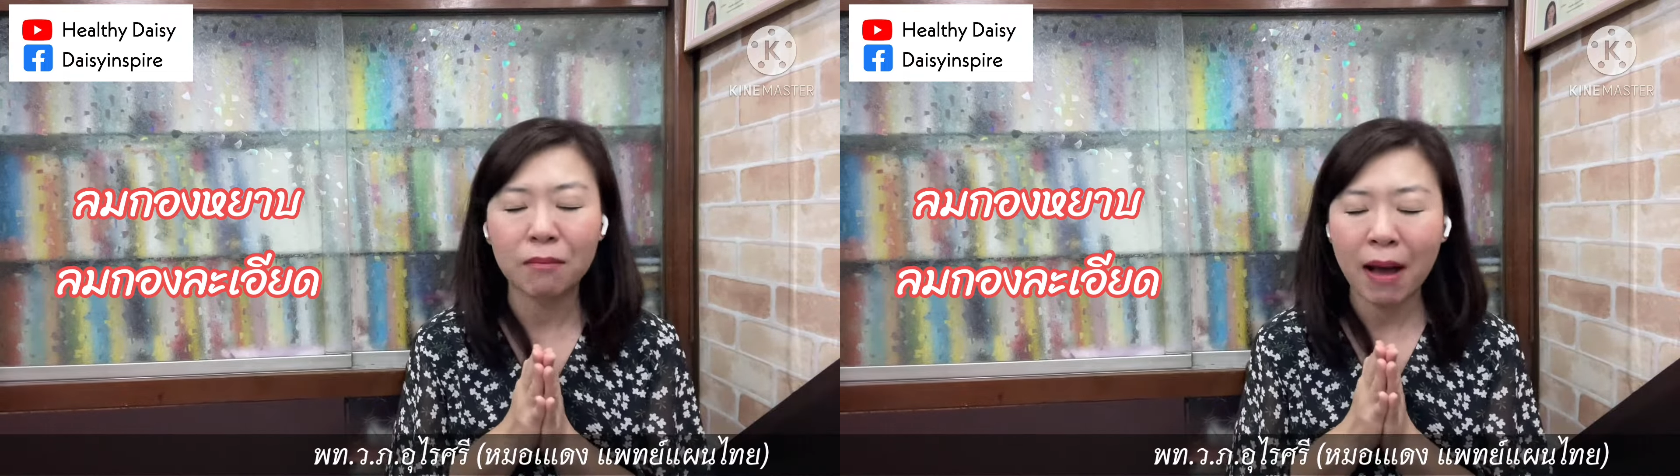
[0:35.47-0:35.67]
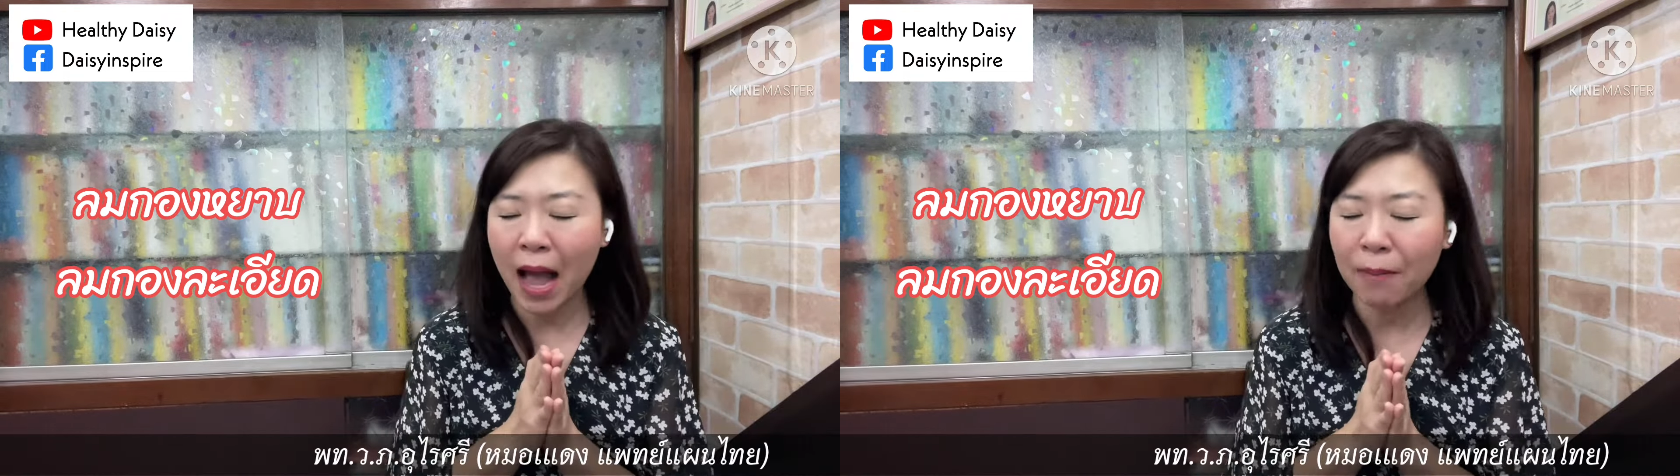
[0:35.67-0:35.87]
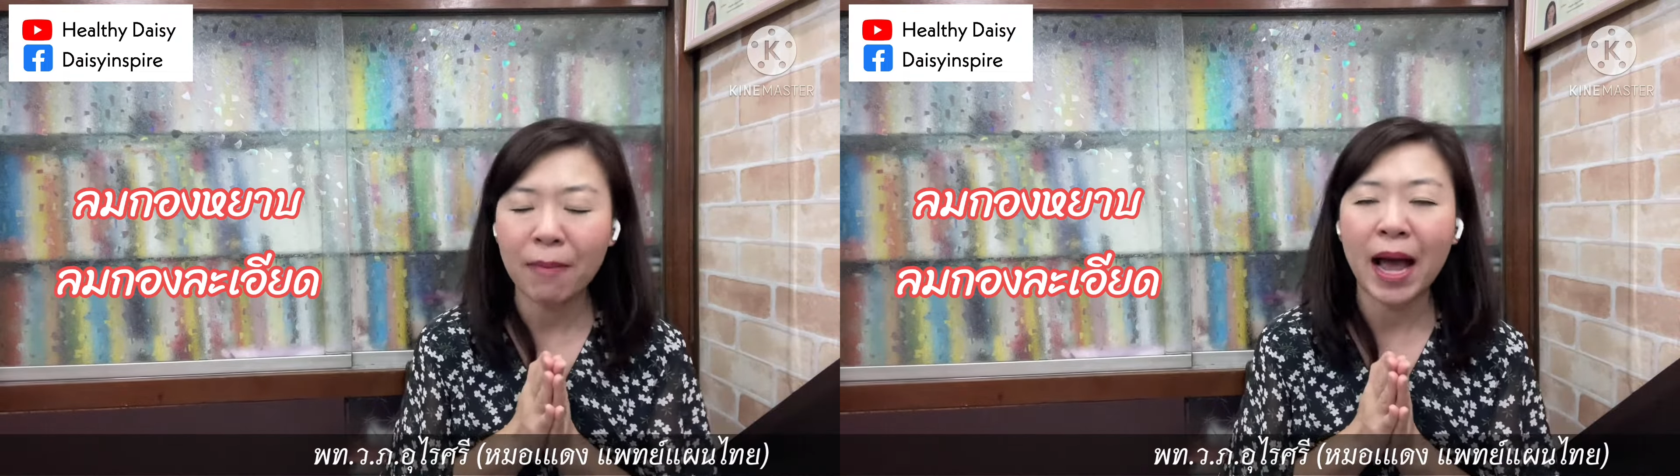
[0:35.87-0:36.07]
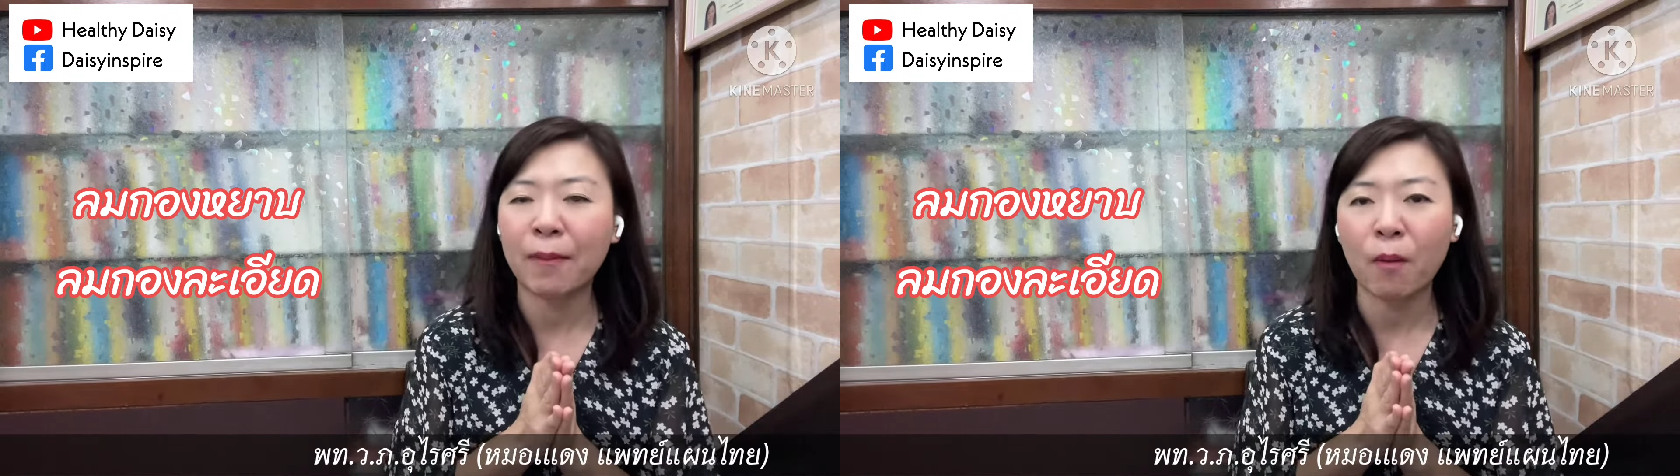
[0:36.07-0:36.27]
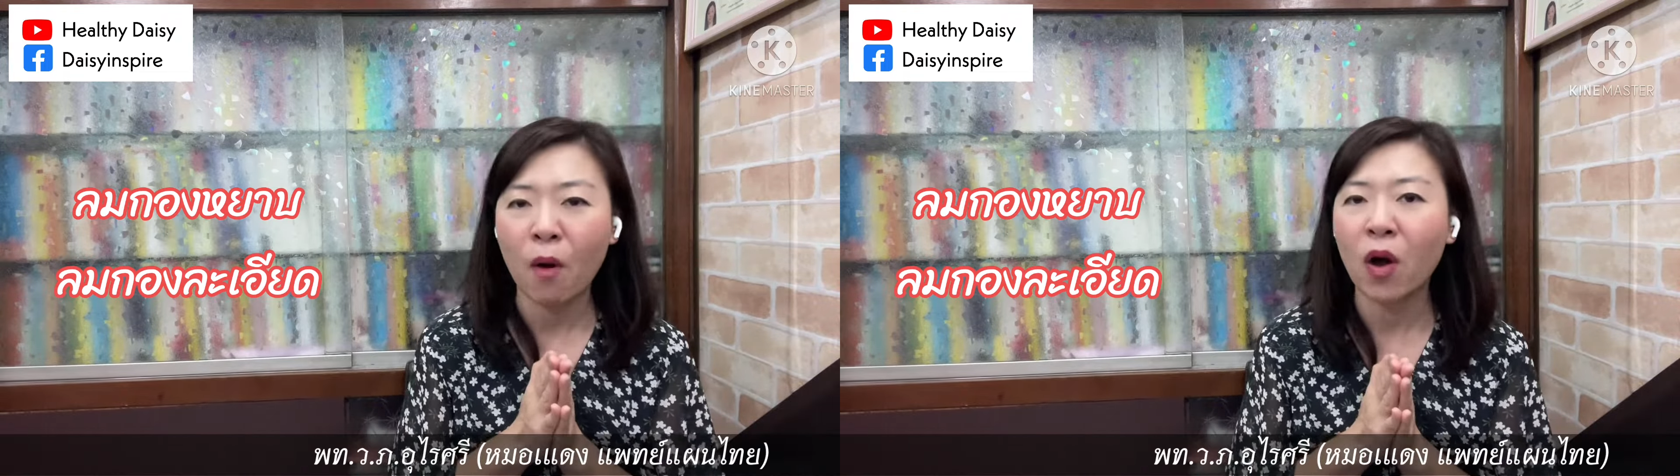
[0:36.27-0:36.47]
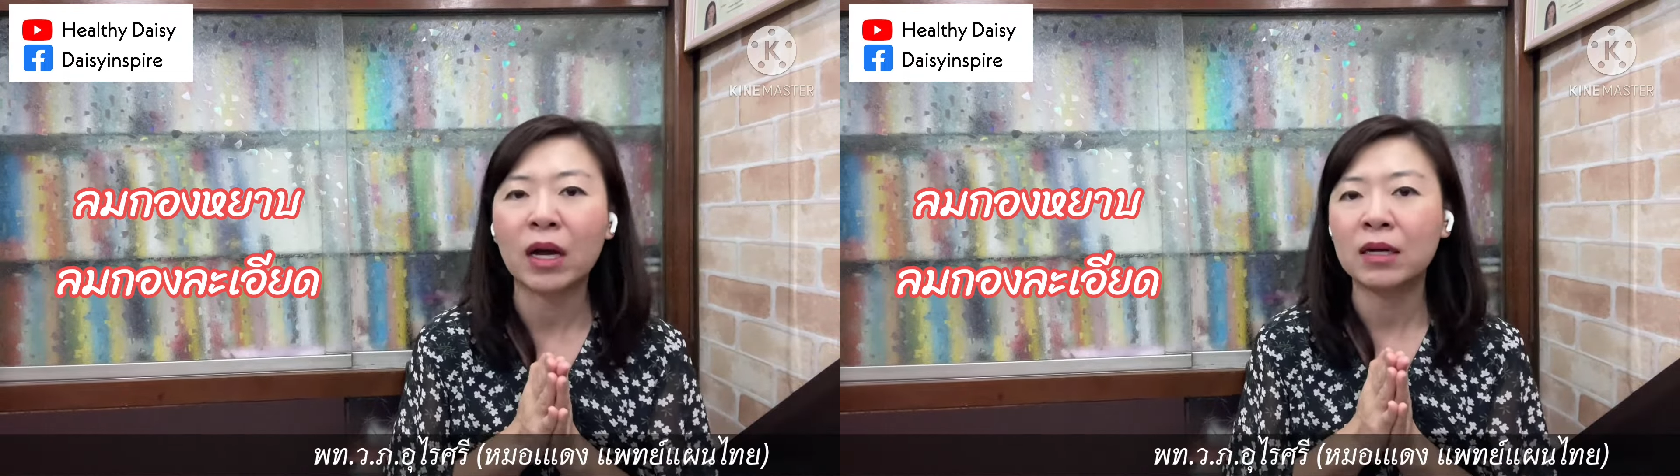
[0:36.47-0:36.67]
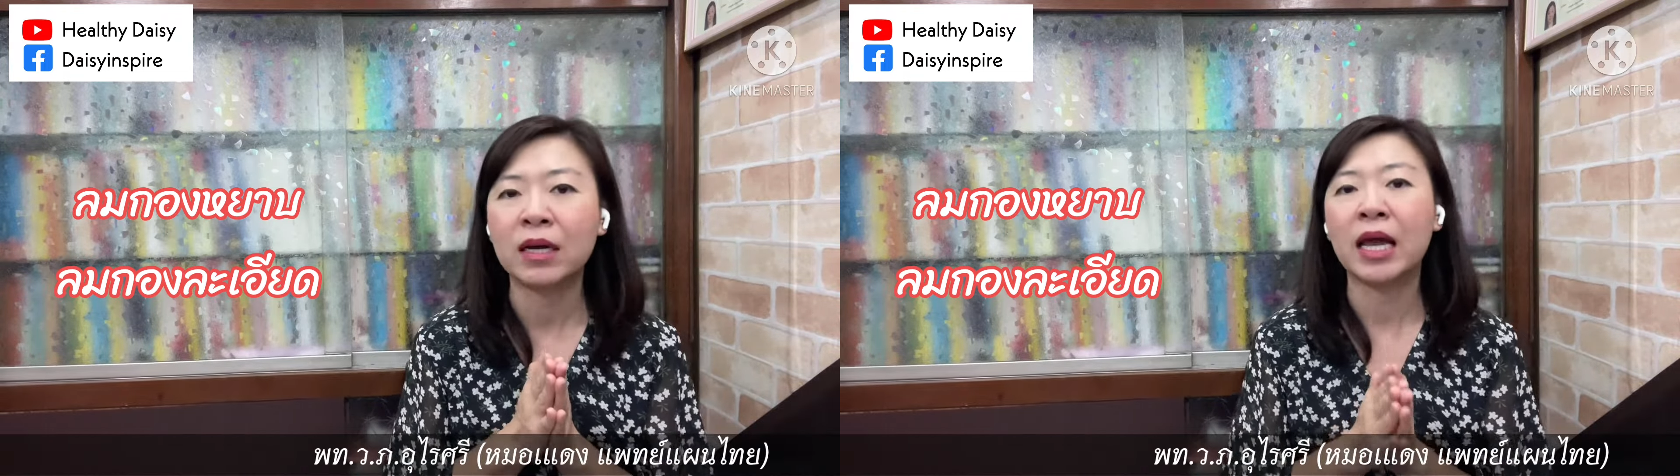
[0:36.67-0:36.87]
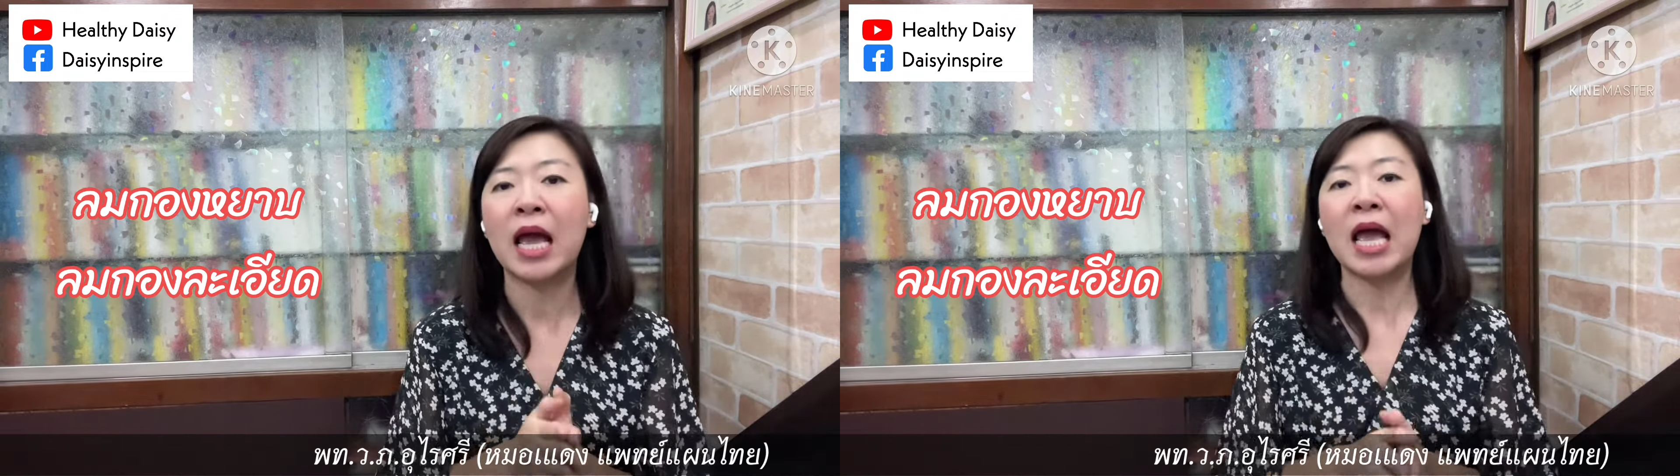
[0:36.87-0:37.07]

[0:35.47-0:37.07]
มากมายพอๆกันเลย